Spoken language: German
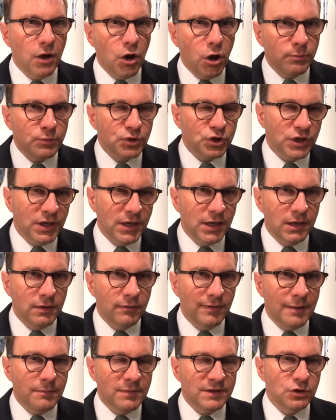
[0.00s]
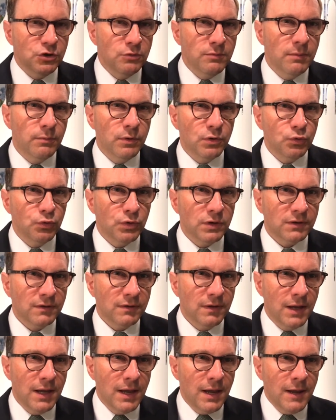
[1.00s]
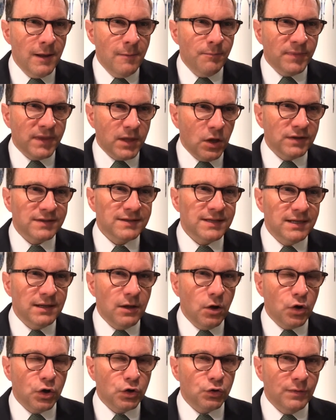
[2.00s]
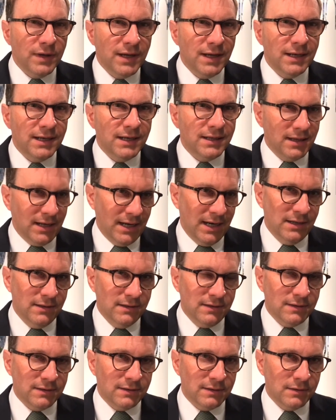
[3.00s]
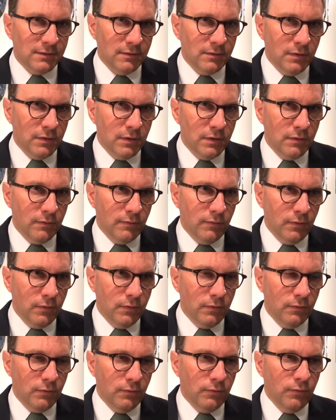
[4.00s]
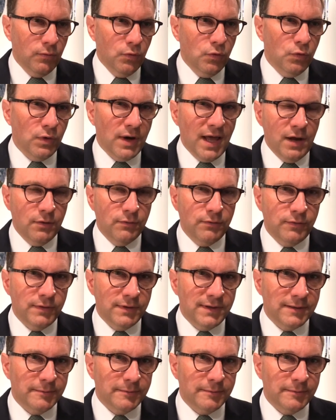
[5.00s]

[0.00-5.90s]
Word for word: abstellen, wenn man es nicht mehr braucht. Das sind aktuelle Trends, äh, laufen